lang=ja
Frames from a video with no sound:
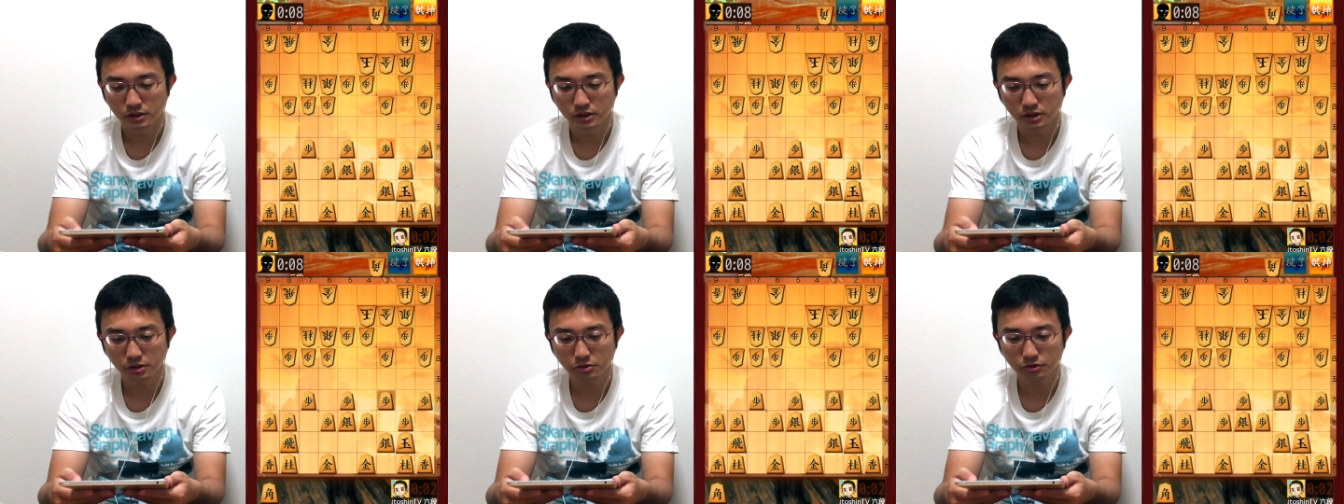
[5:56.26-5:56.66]

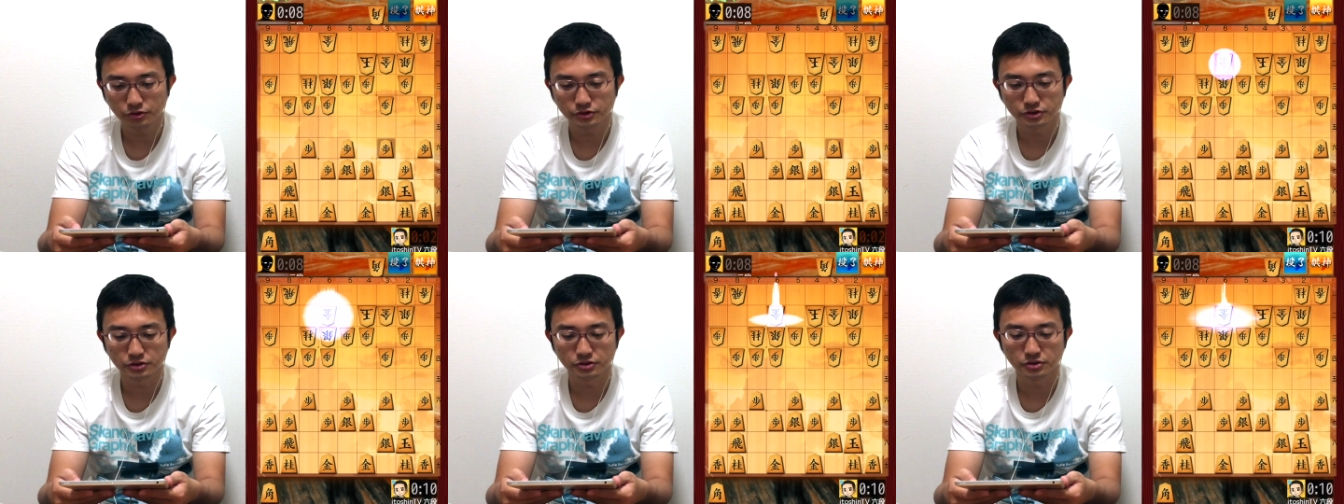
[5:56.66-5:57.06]
2六
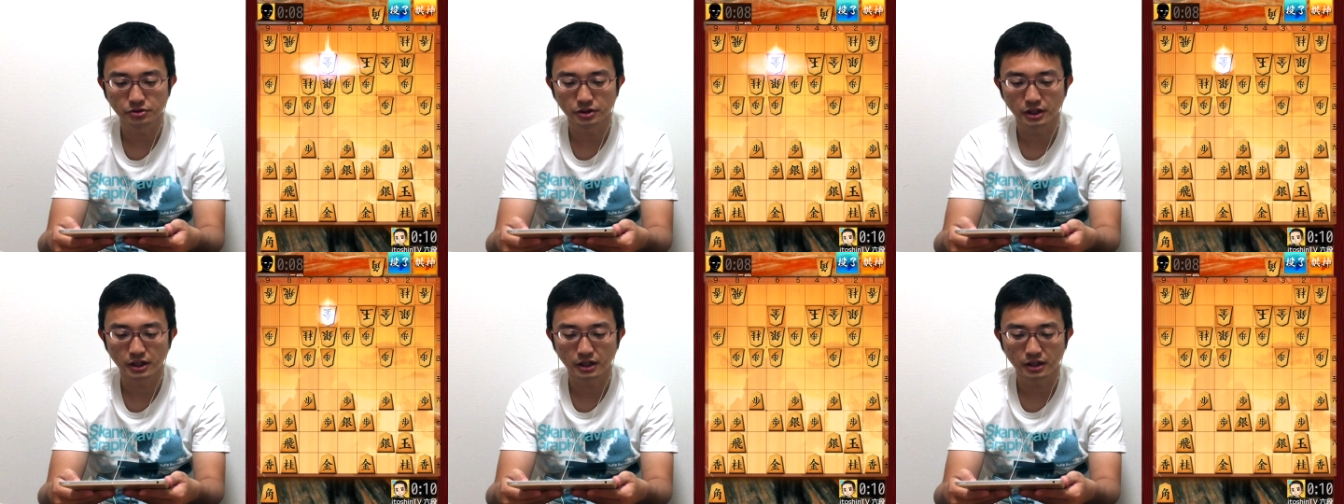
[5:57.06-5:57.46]
つく
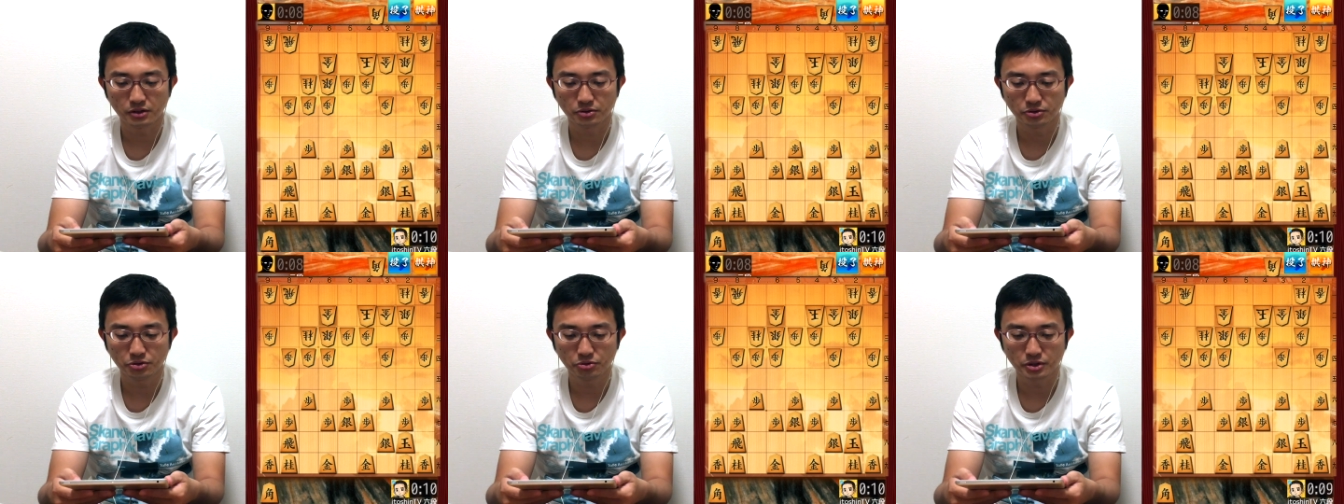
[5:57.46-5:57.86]
とね、
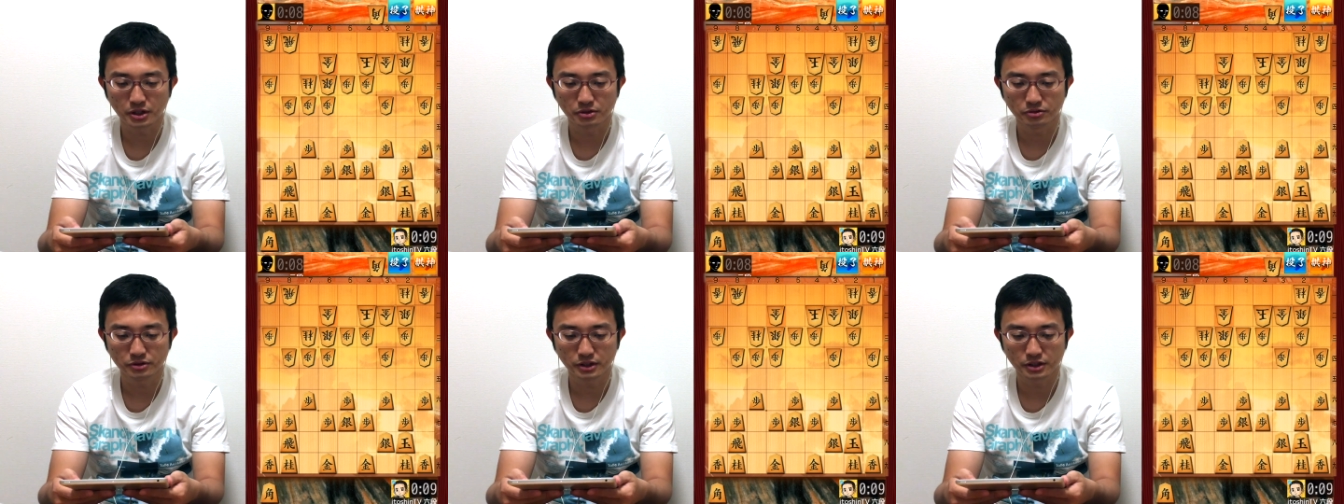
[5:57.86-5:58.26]
4四
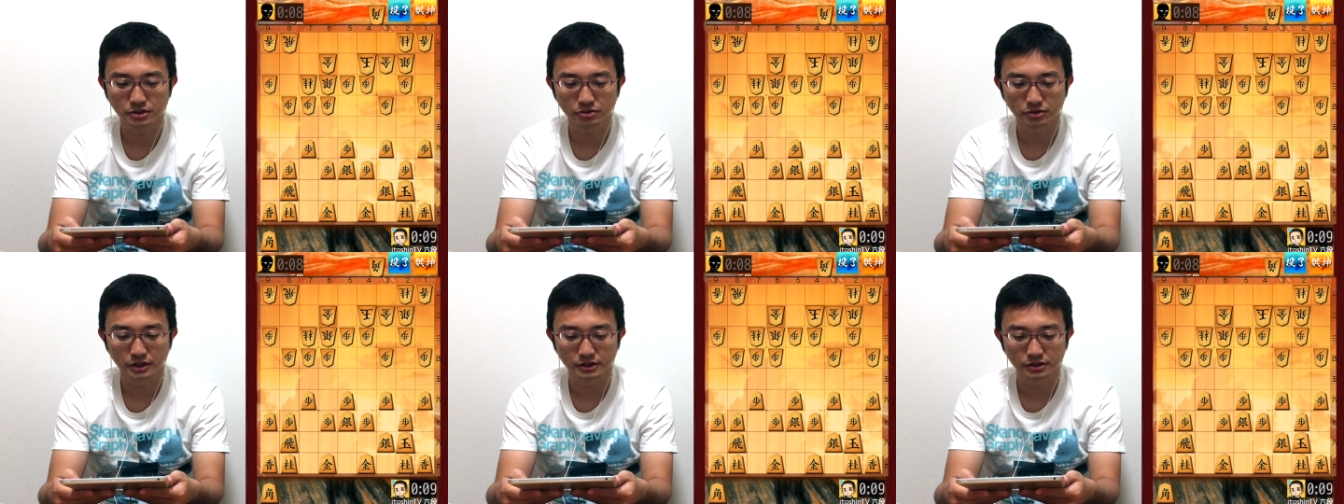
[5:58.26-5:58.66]
角打ってき
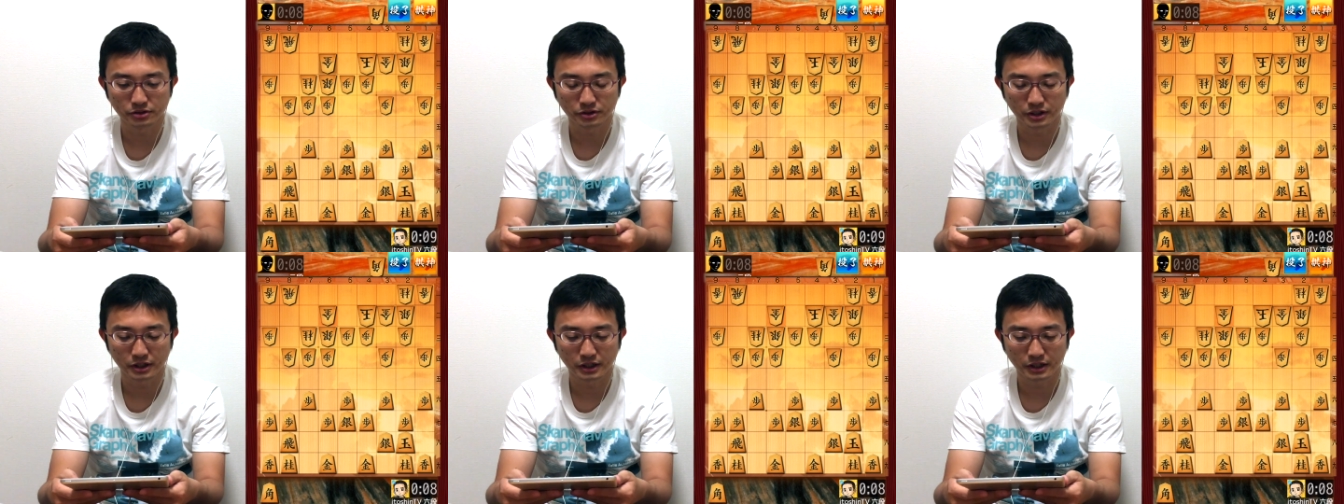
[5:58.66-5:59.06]
そうなんで
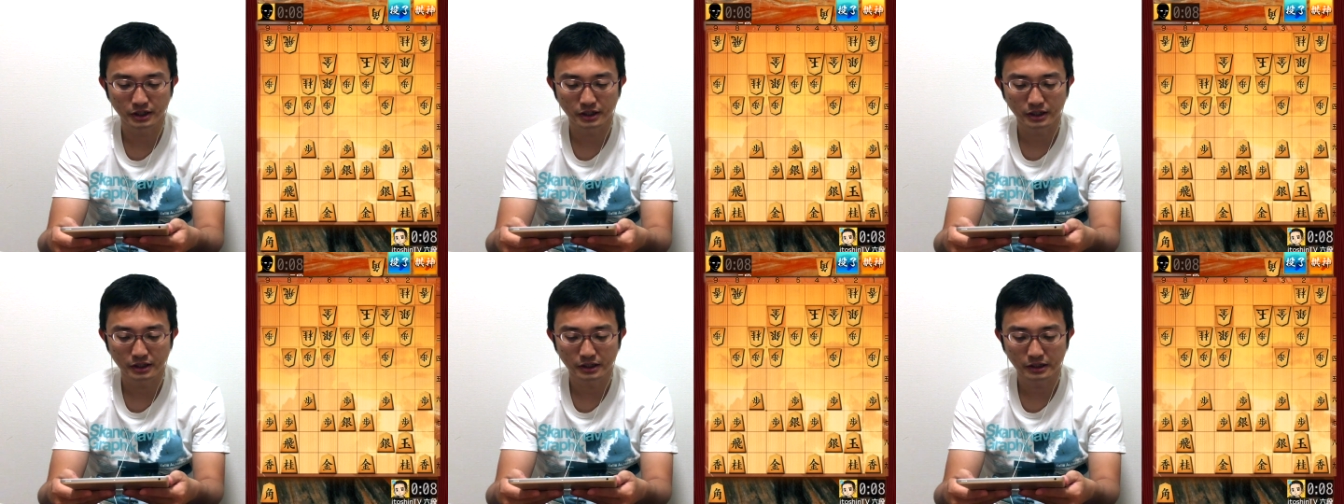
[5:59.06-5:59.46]
すよ
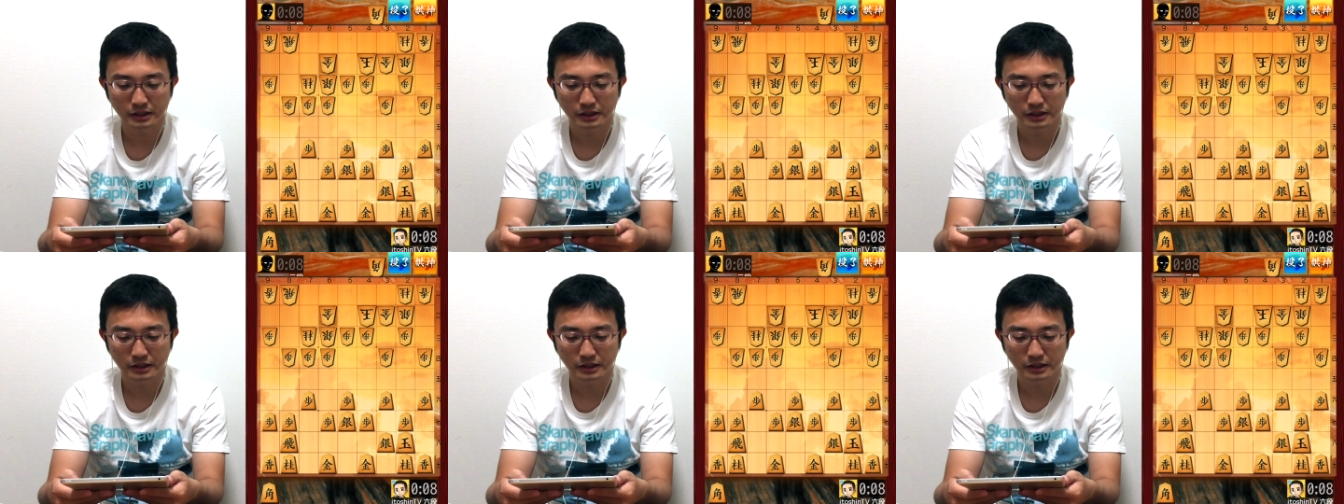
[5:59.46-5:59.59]
ね。